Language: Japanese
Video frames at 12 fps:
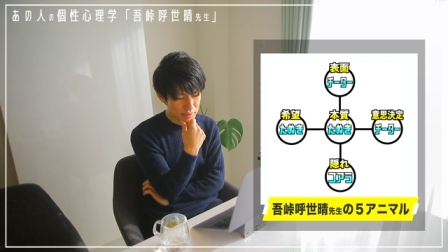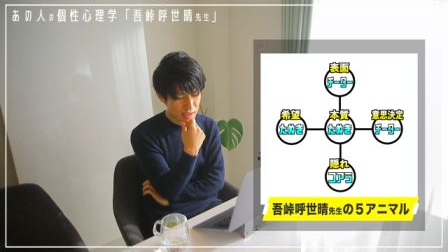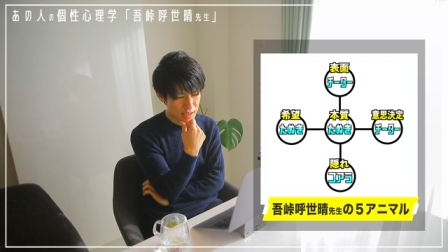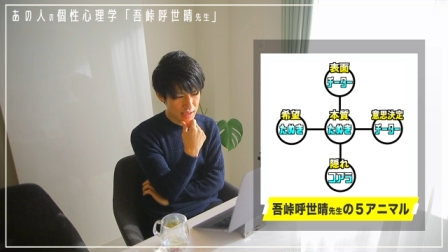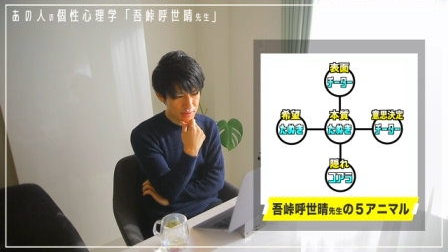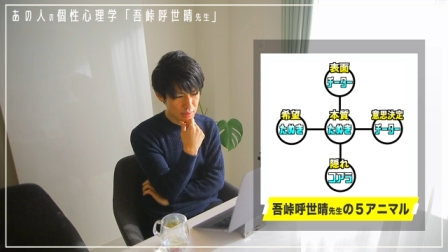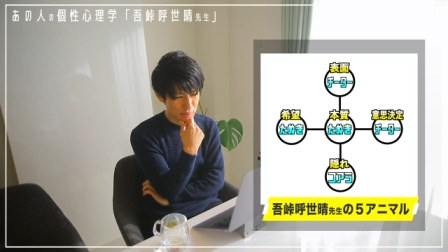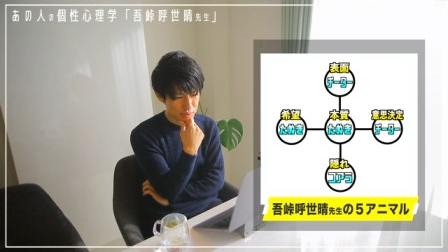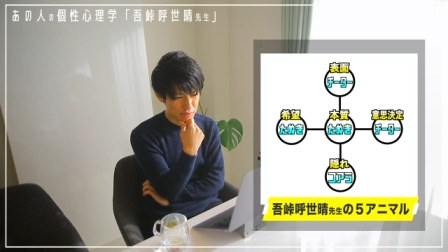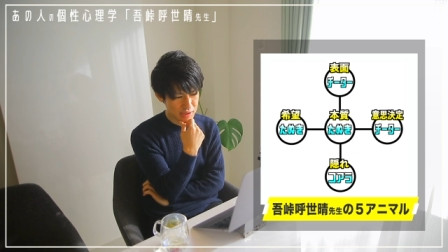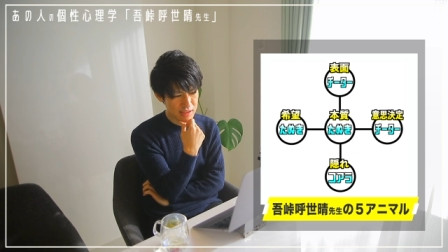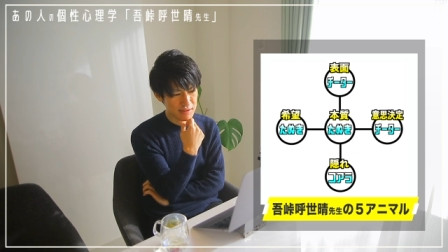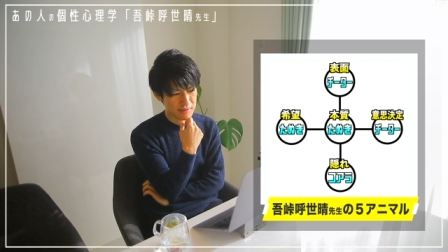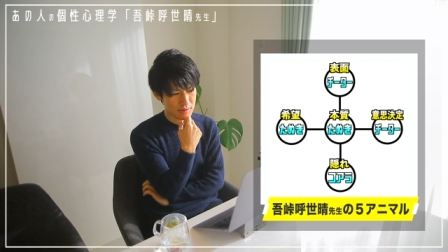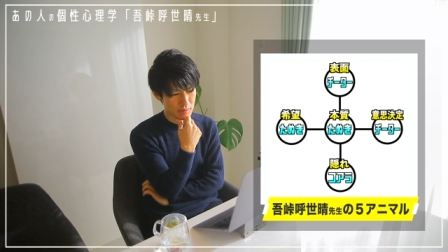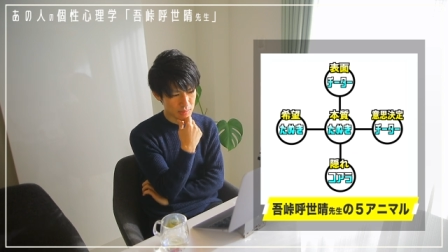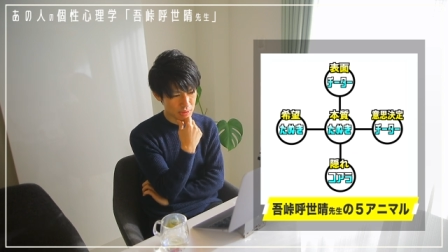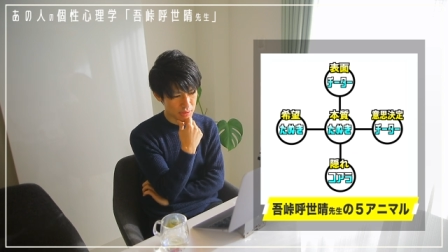で、あと補足なんです
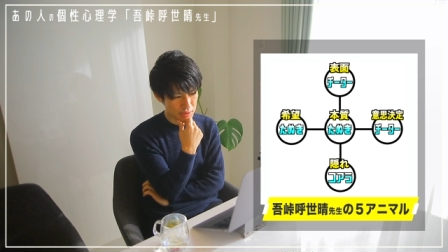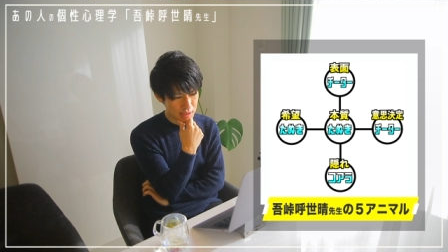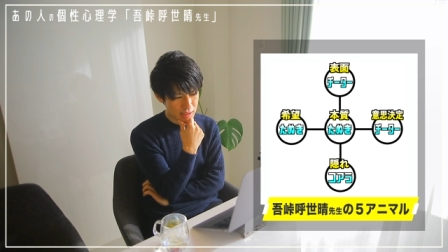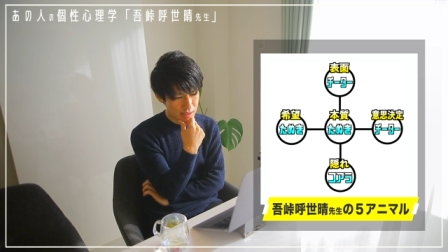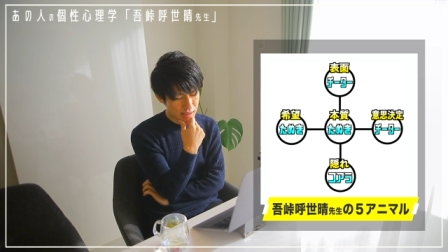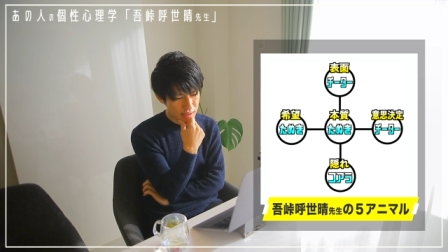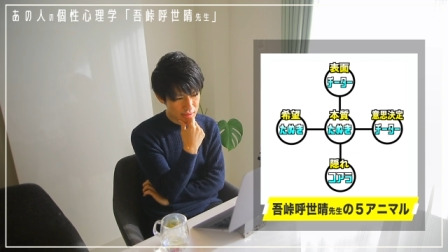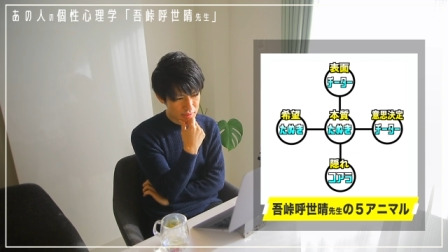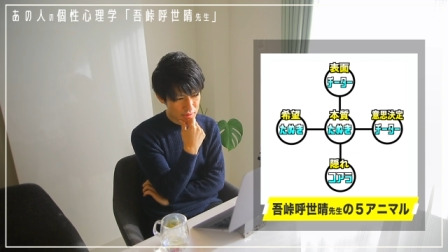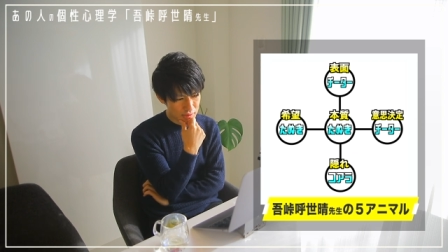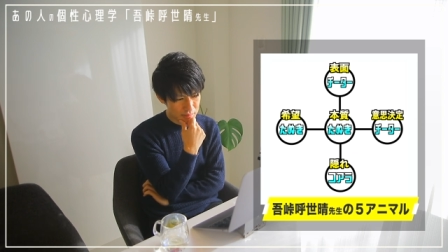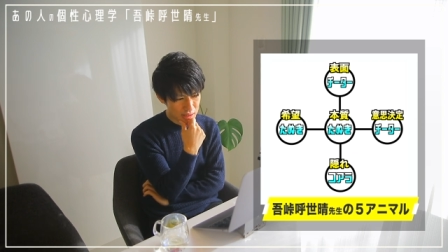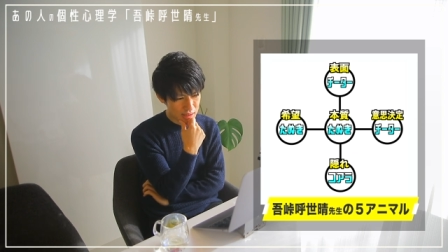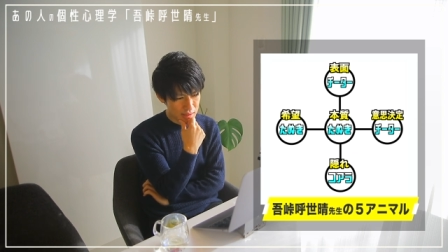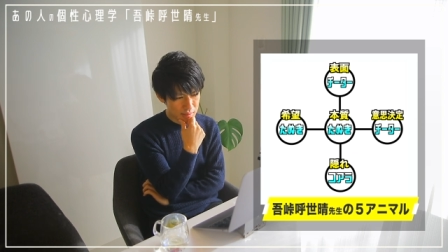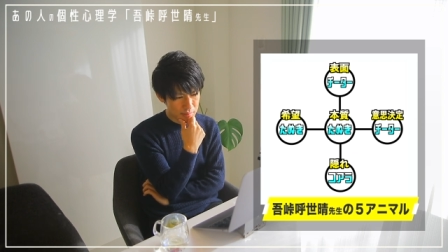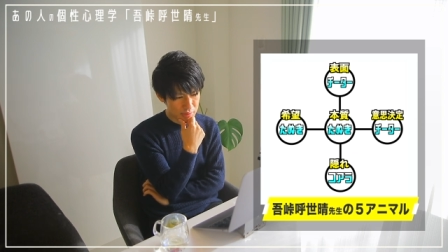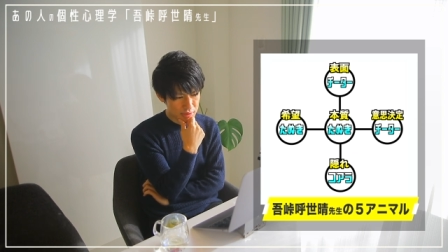けども、
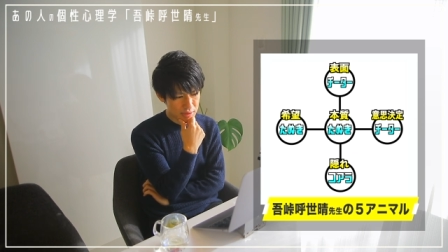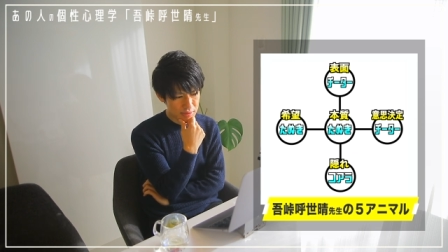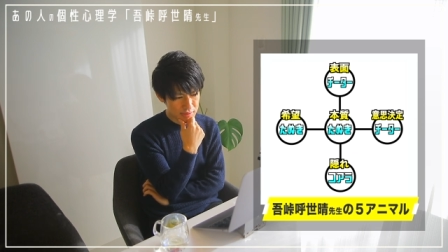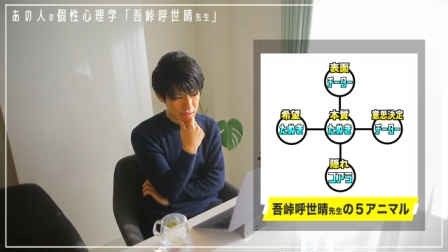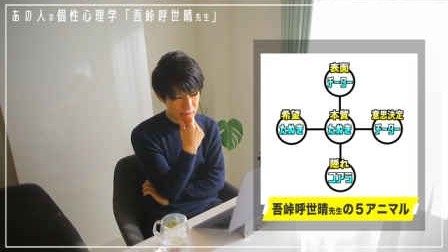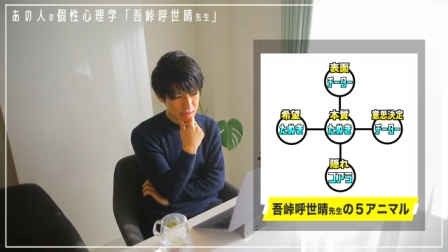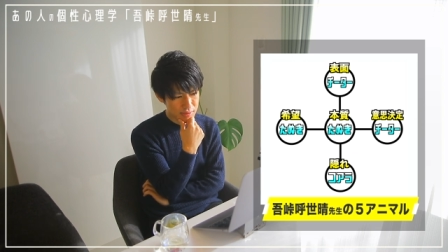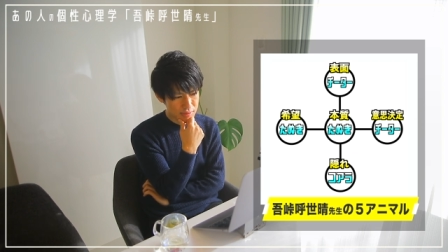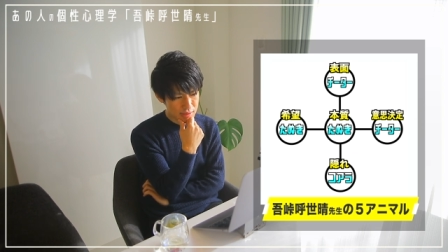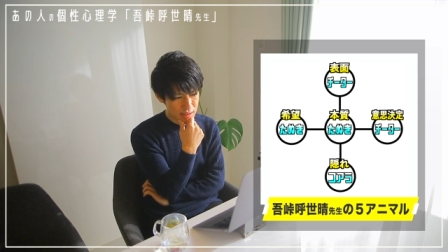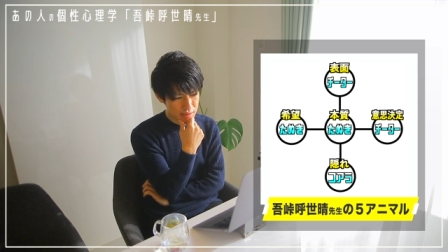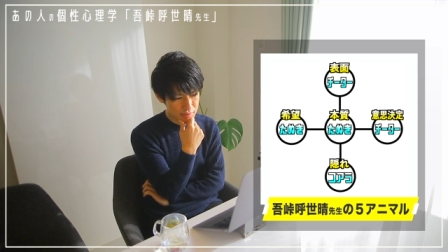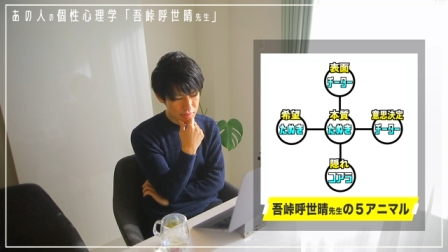もちろんさっき言った、